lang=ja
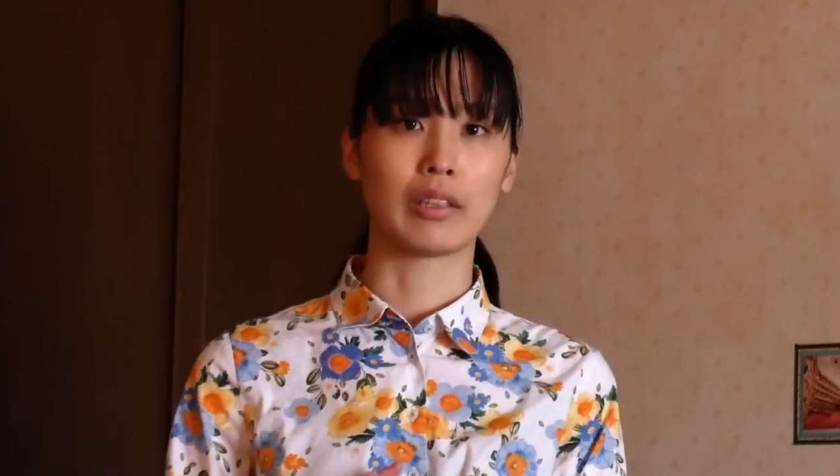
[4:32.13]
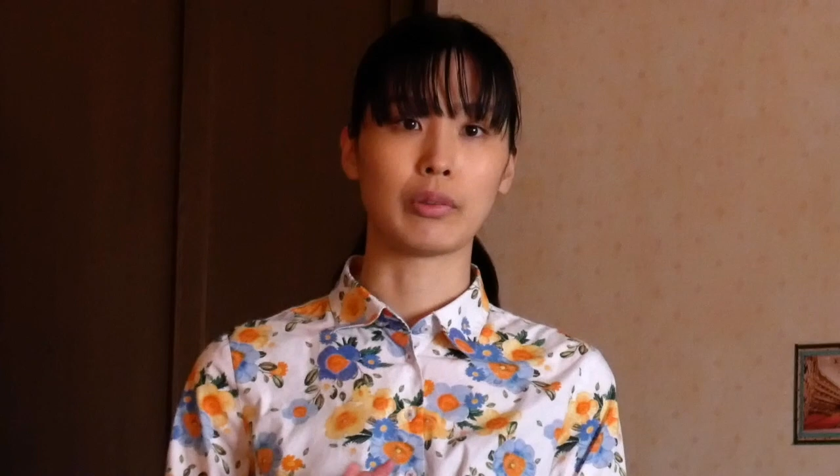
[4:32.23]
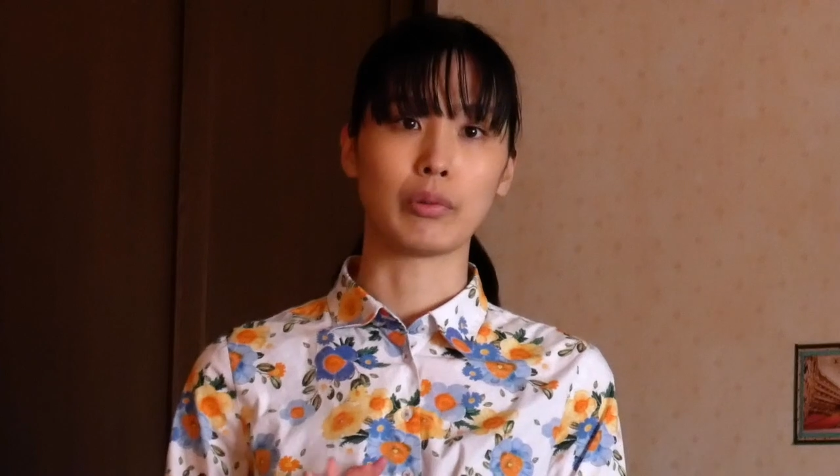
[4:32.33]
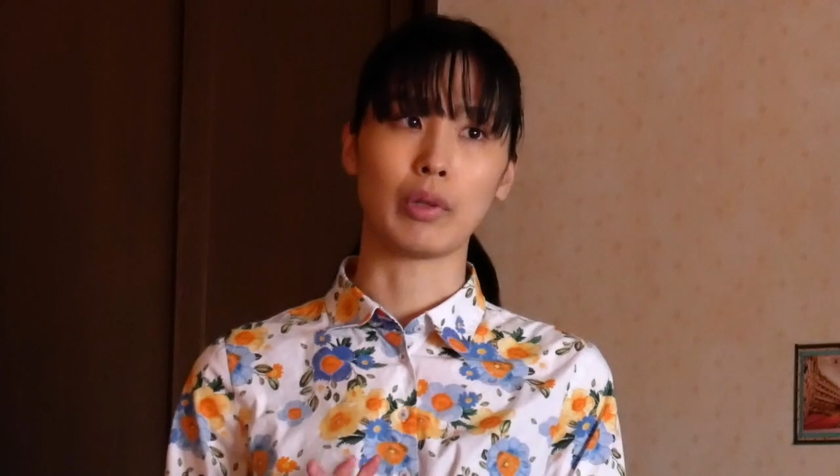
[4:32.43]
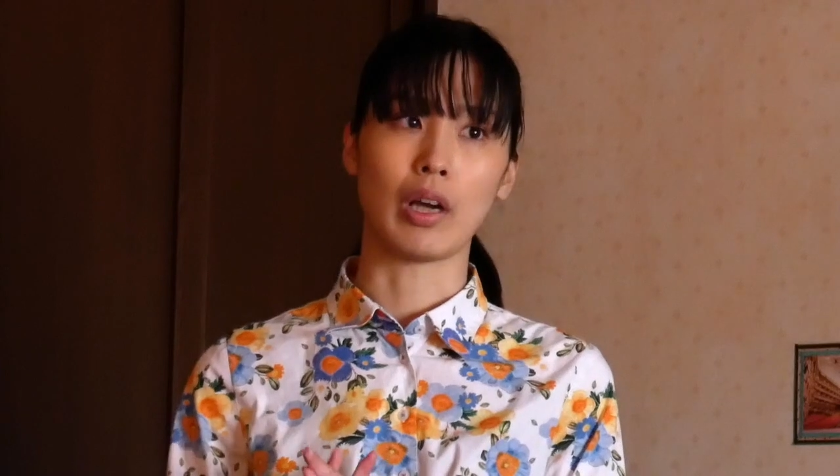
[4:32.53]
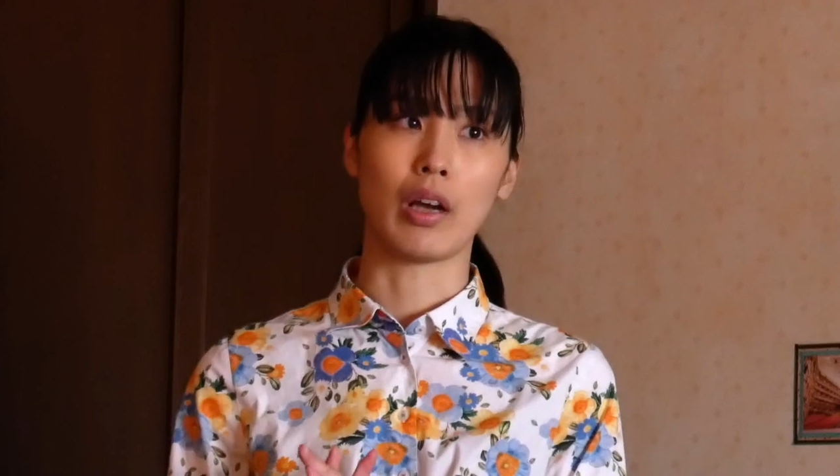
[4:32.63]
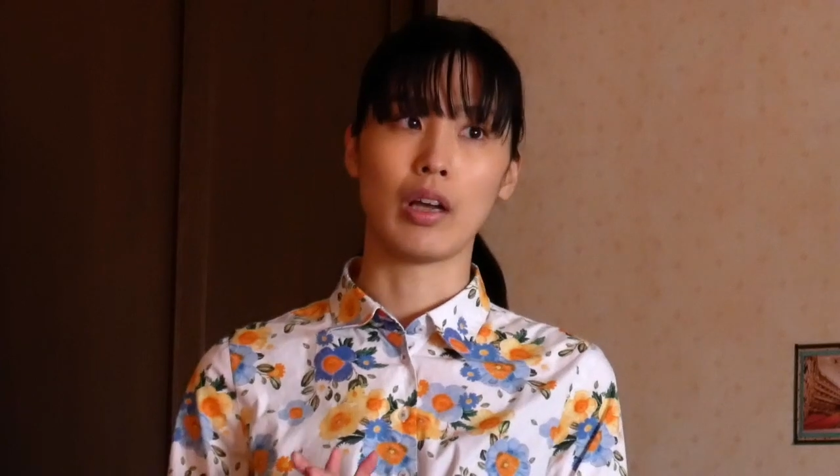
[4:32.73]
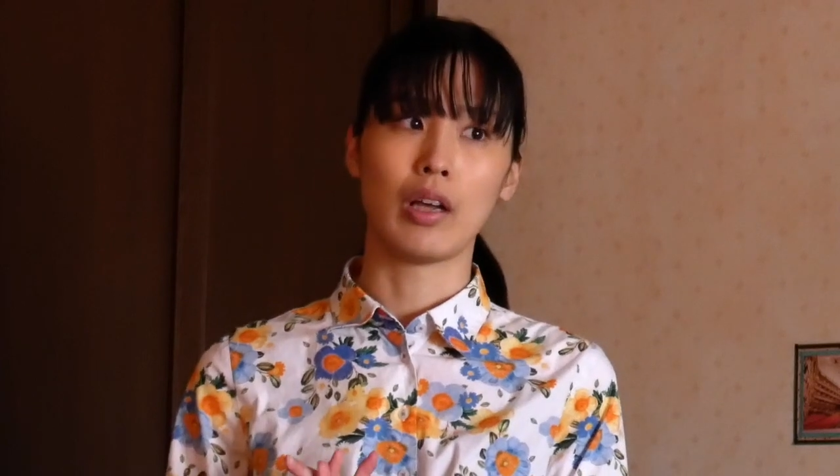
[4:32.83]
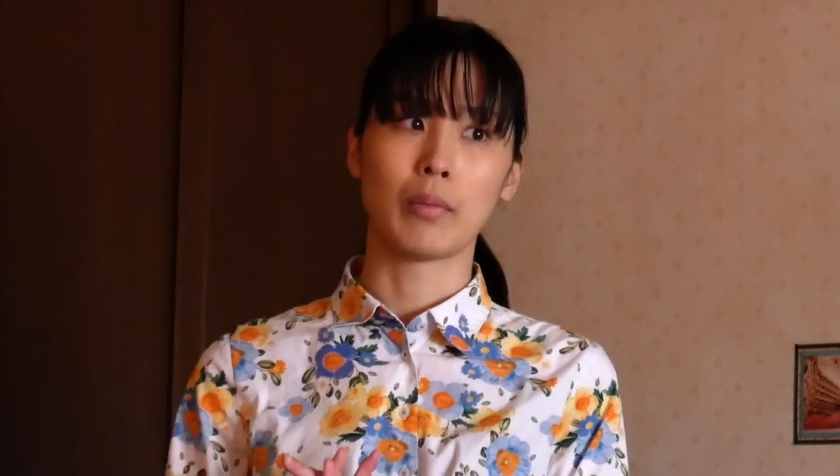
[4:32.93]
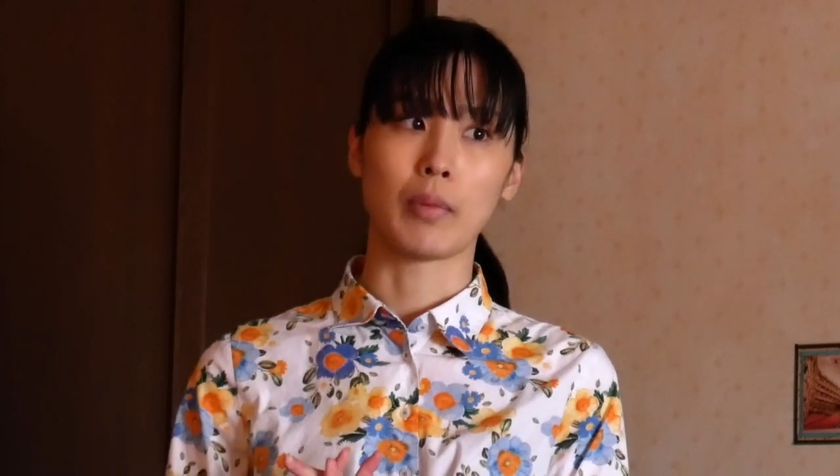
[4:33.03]
ていうのが
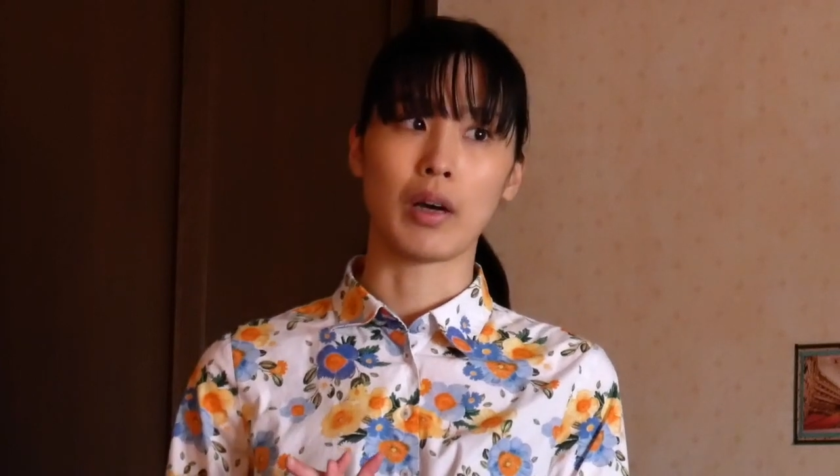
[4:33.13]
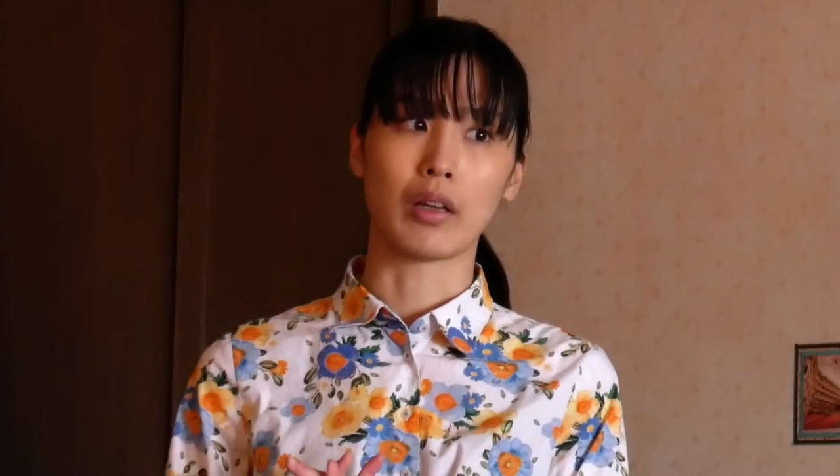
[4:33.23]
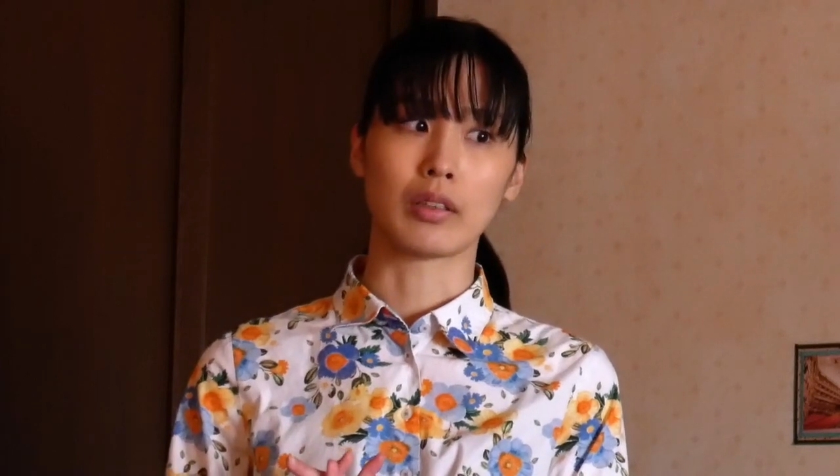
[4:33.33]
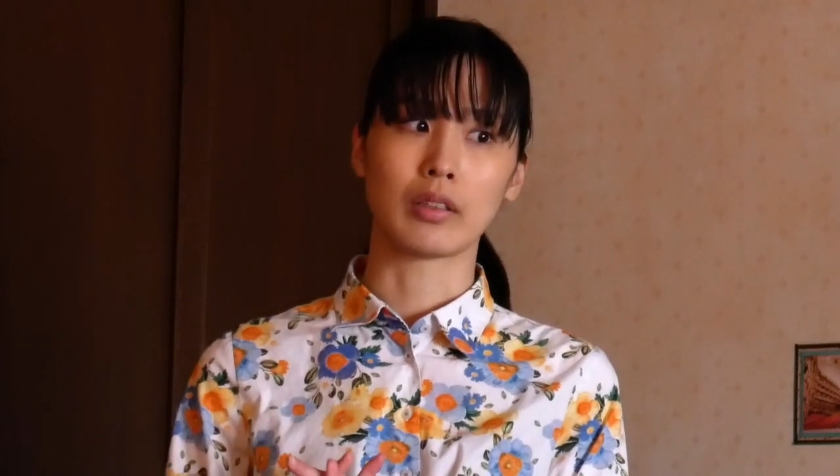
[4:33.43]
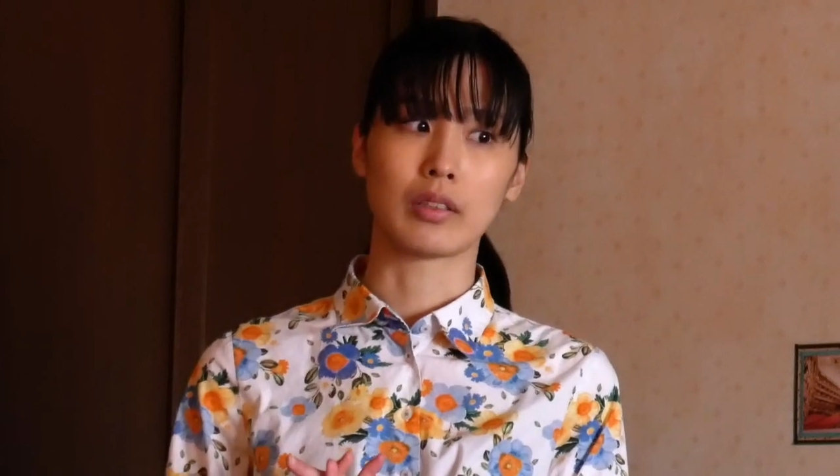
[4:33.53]
まあ